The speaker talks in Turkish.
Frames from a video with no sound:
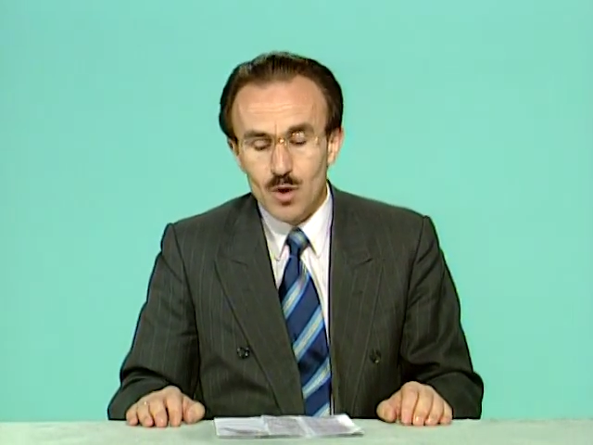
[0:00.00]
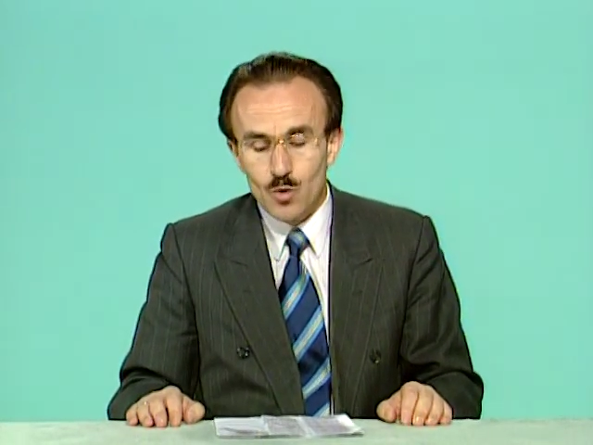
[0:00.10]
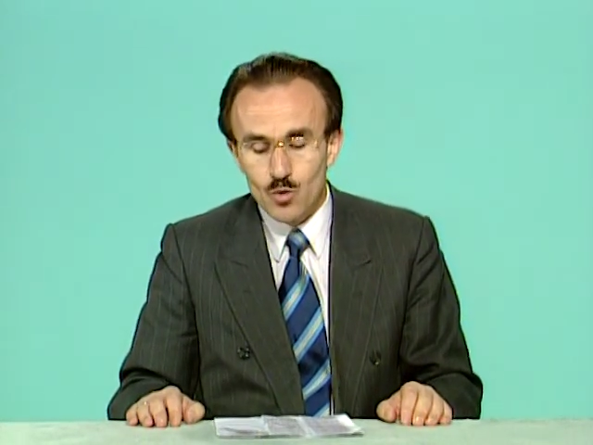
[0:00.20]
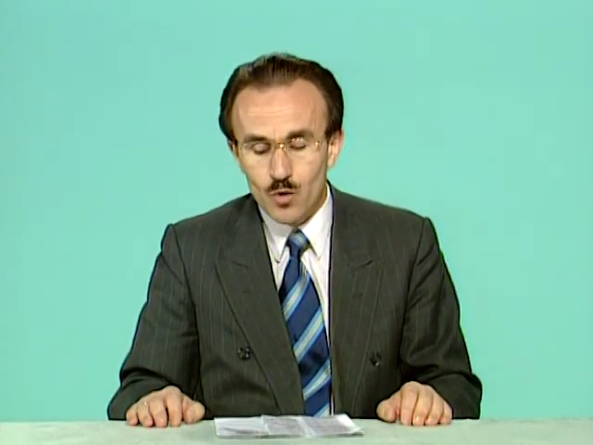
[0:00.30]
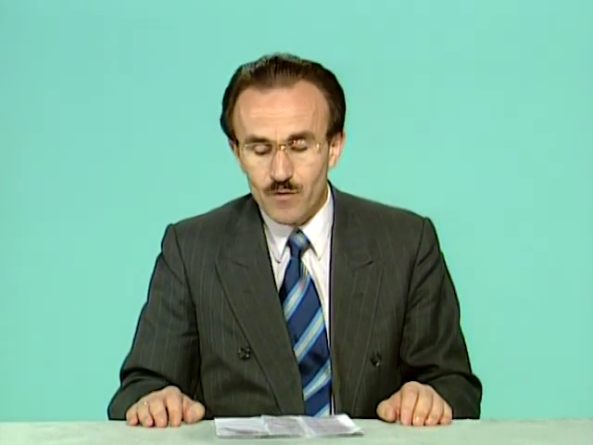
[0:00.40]

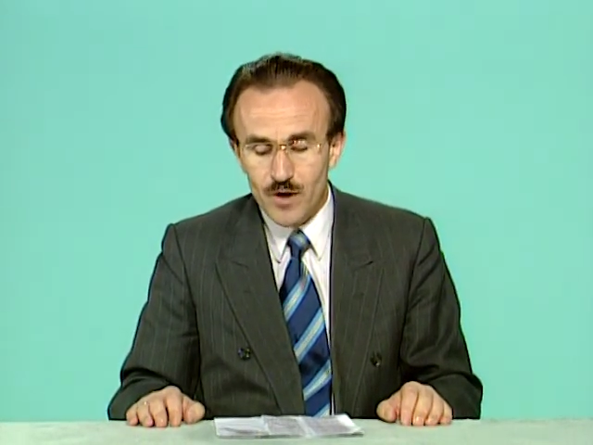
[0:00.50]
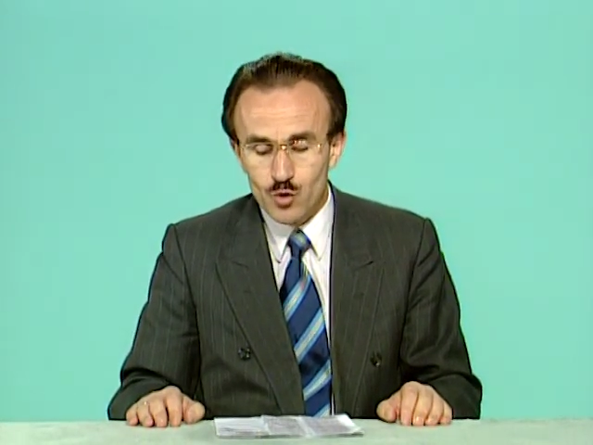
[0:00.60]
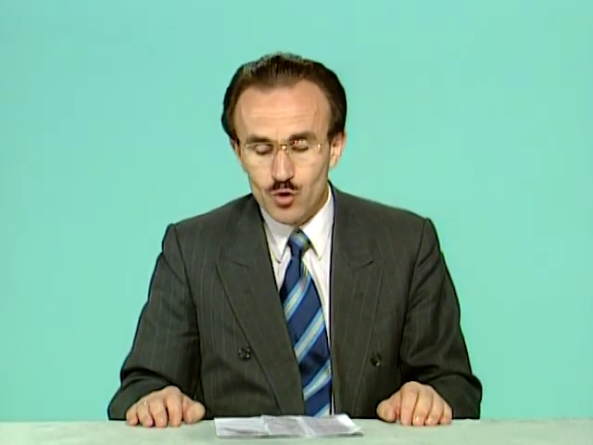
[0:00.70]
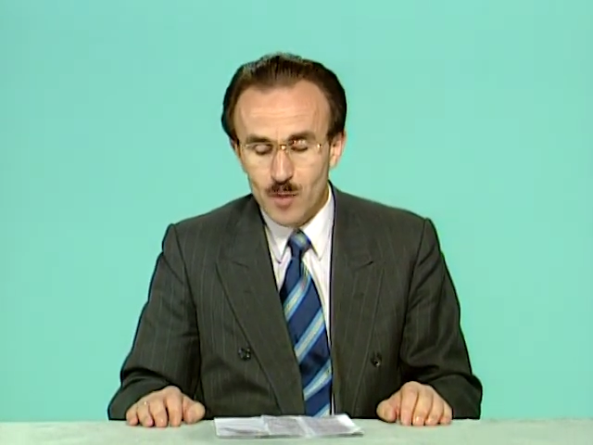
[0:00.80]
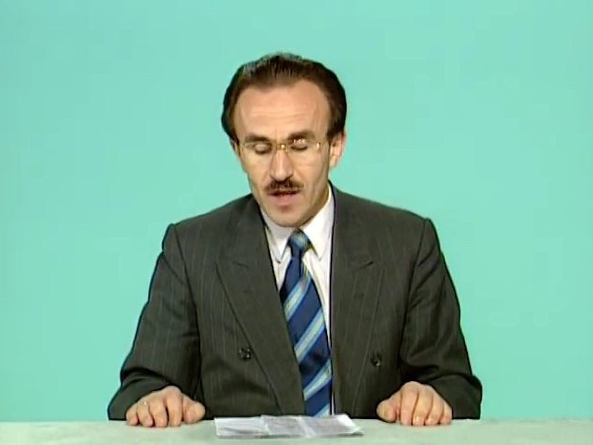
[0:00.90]
Rum ve
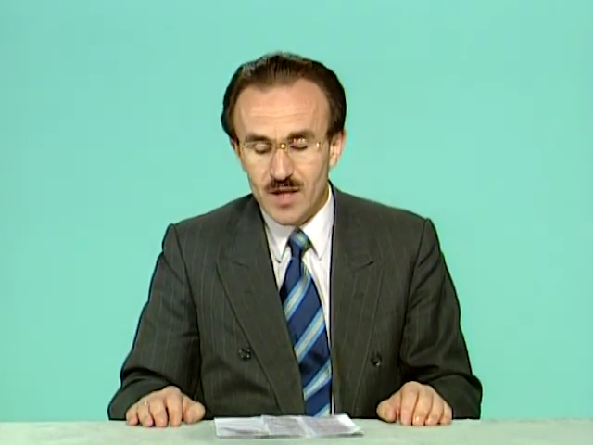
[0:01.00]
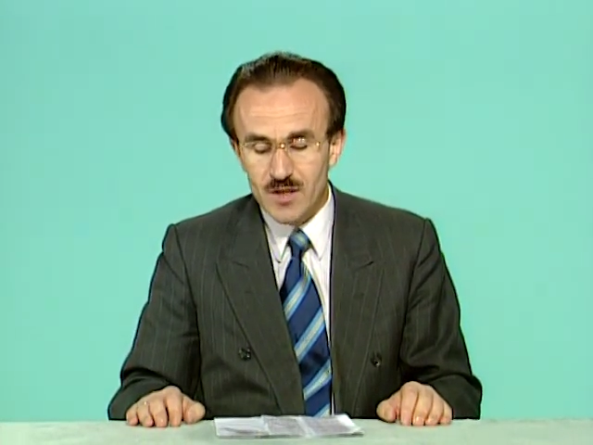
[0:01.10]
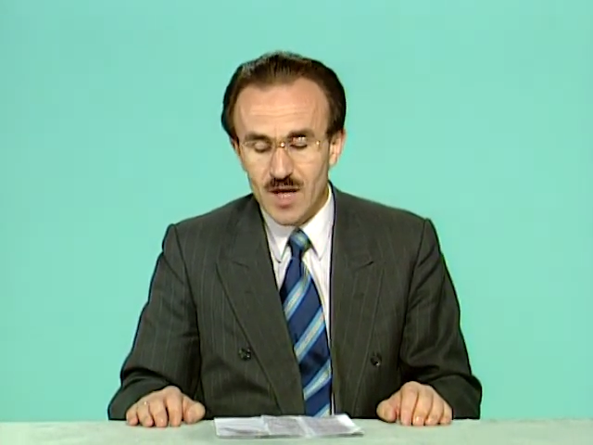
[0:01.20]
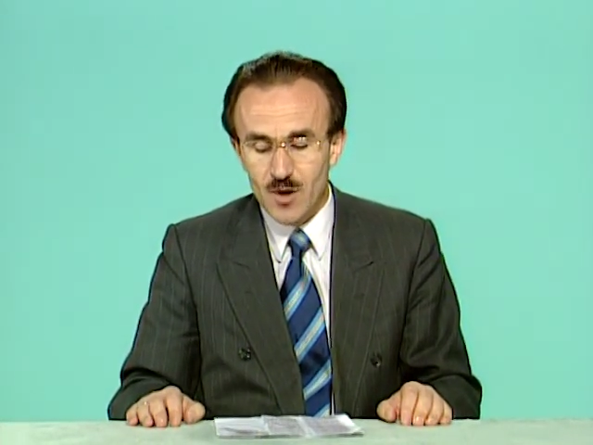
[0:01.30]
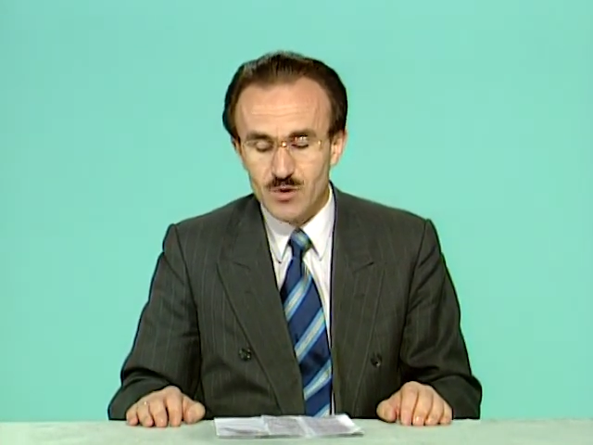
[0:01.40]
düşman
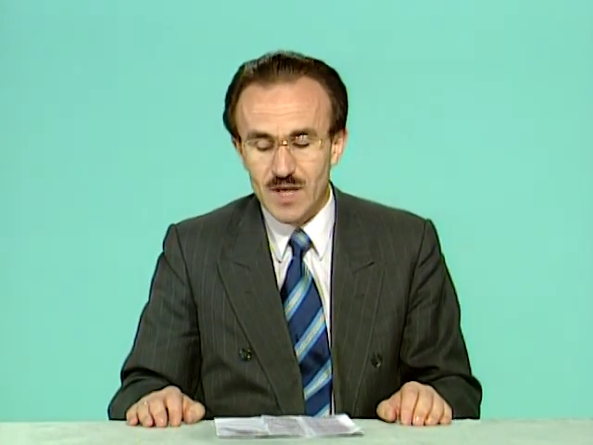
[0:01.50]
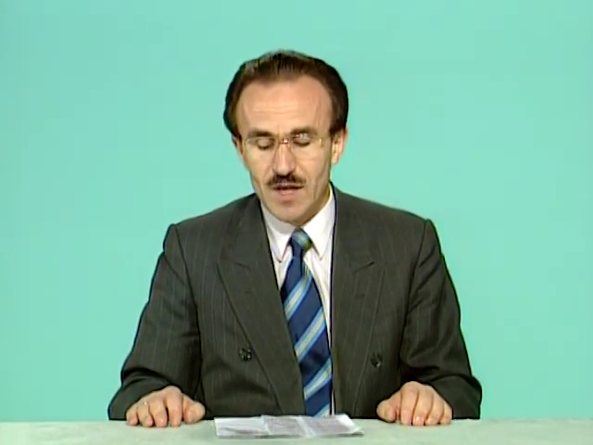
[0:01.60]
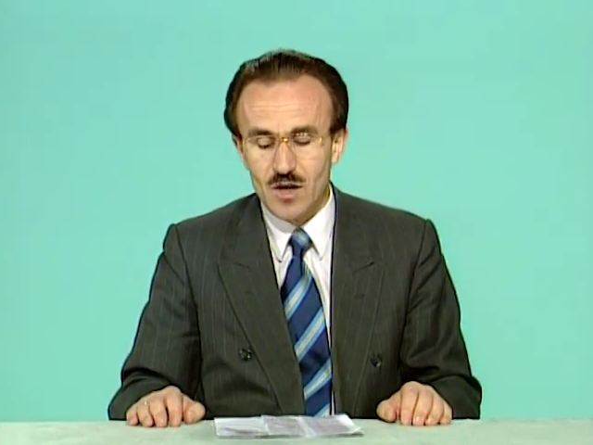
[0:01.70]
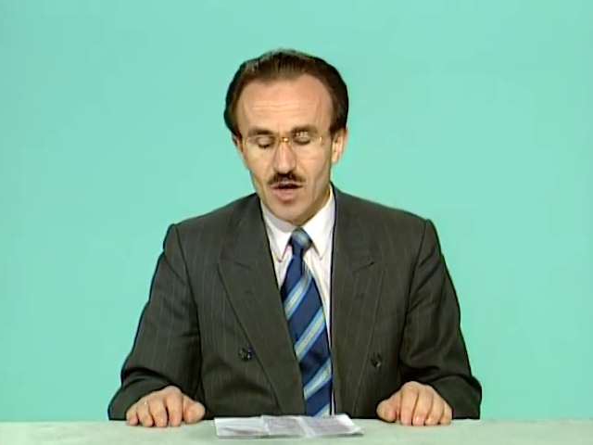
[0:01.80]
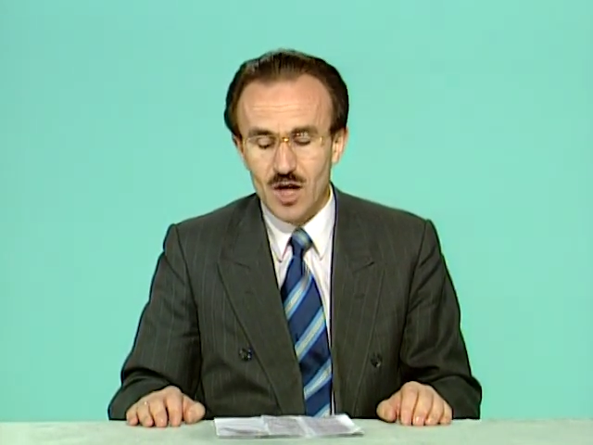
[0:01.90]

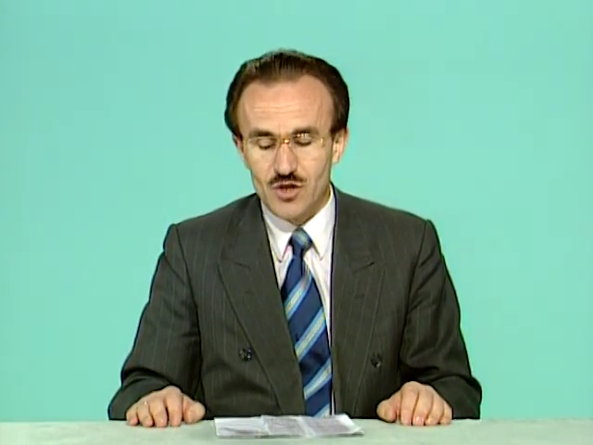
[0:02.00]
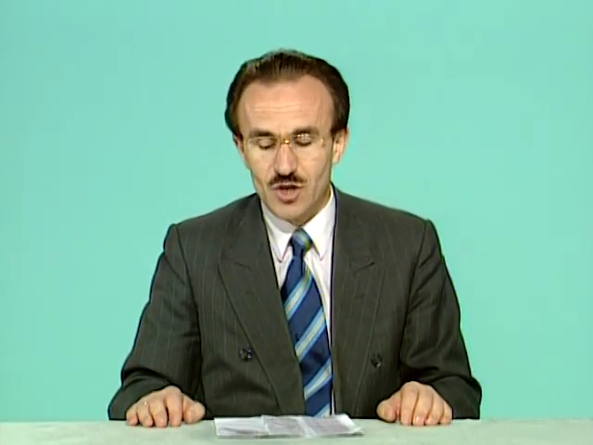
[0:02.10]
tecavüzlerine karşı